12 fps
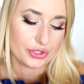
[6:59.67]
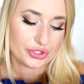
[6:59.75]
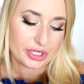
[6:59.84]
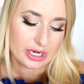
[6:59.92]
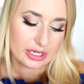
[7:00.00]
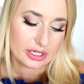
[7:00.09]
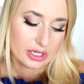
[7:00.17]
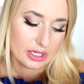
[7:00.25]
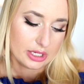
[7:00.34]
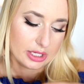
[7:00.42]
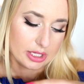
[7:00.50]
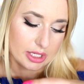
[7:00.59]
Cień,
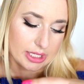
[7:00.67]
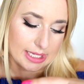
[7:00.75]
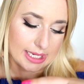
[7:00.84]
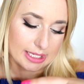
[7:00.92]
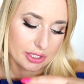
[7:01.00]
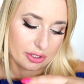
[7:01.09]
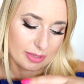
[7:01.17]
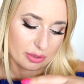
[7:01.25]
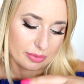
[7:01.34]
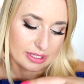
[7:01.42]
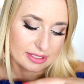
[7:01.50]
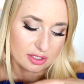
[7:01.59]
e, jaki on ma numer?